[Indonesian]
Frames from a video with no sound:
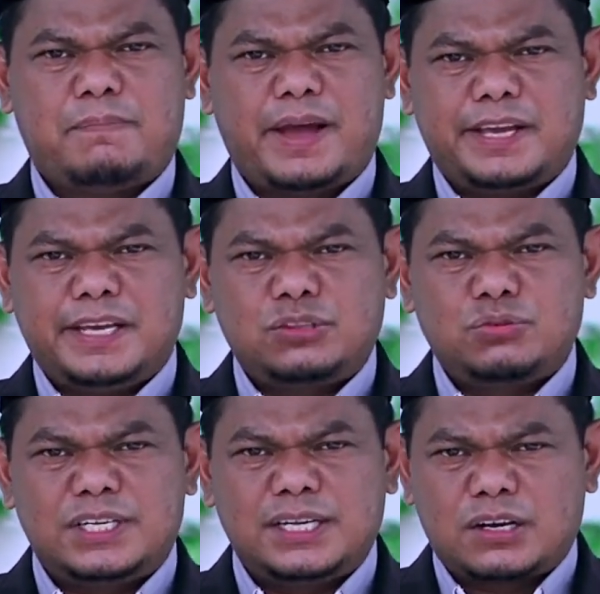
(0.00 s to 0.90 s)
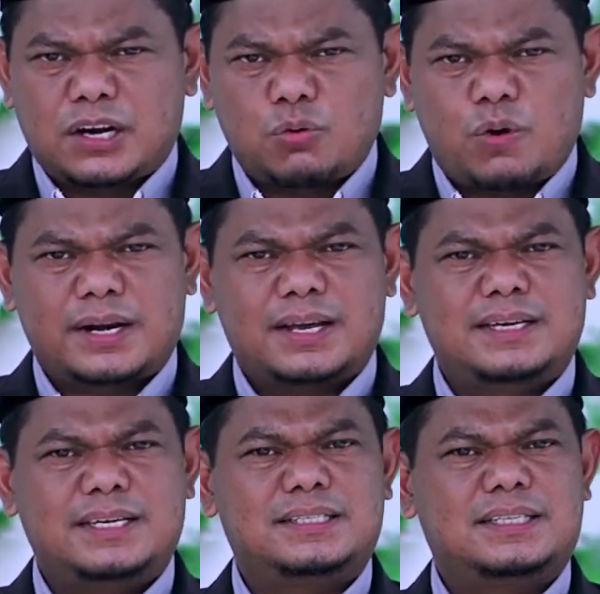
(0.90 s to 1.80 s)
Baik itu di keluarga
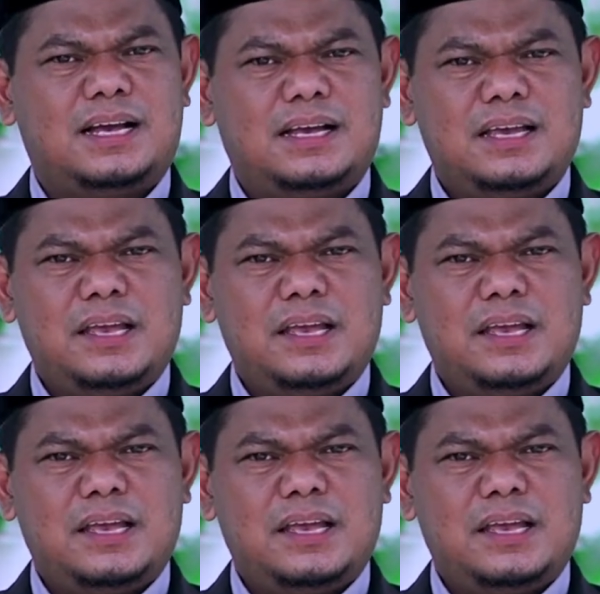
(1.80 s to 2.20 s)
kita,